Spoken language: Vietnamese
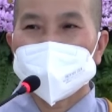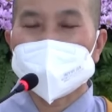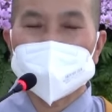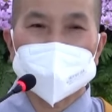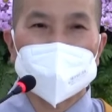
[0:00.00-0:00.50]

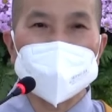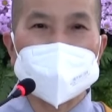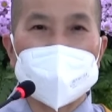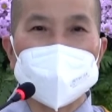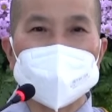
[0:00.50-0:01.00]
Tiền cũng
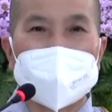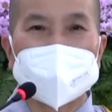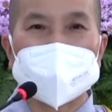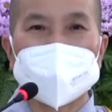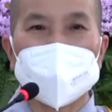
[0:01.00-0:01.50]
không,
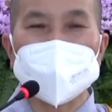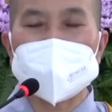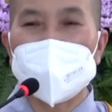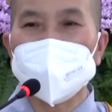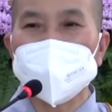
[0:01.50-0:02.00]
bạc cũng
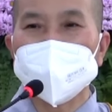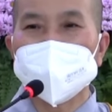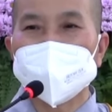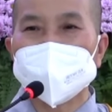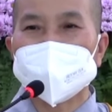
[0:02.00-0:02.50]
không,
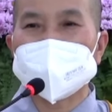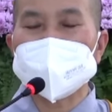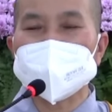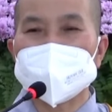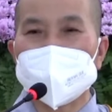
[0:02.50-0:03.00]

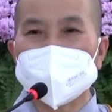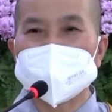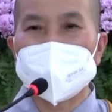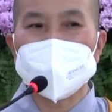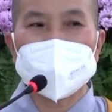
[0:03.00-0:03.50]
chết rồi
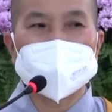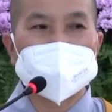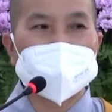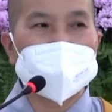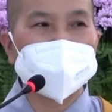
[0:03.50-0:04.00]
nhắm mắt
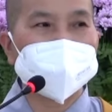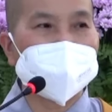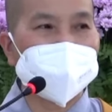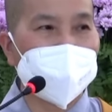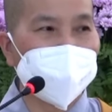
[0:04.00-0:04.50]
hai
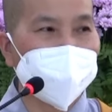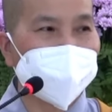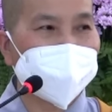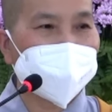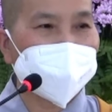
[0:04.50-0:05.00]
tay không.
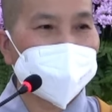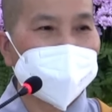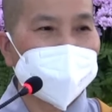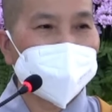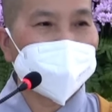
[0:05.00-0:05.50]

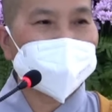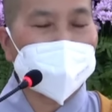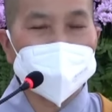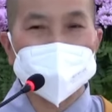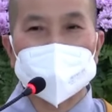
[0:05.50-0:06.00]

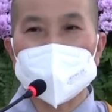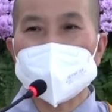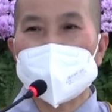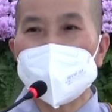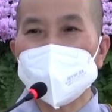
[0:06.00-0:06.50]
Chồng
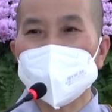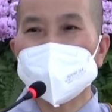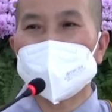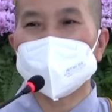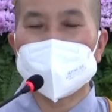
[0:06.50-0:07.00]
cũng không
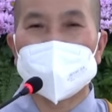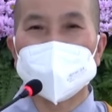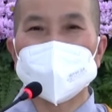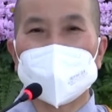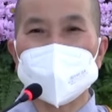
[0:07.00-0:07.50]
mà
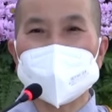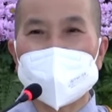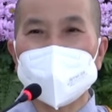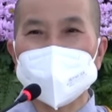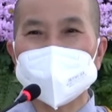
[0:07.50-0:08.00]
vợ cũng
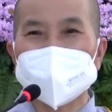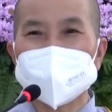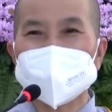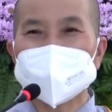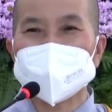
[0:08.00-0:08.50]
không,
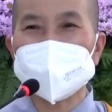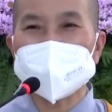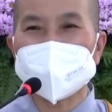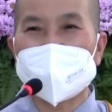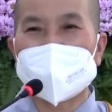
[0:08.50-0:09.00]

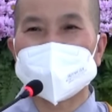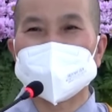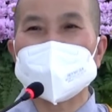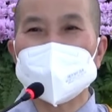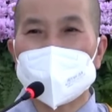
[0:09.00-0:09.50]
suối vàng
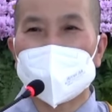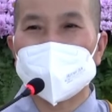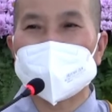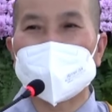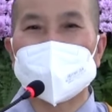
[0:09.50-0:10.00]
trên
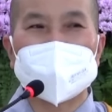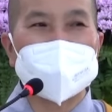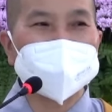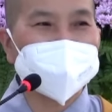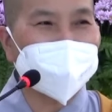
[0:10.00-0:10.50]
lộ gặp
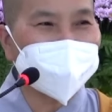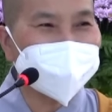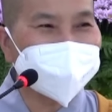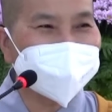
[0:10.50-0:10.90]
ai không.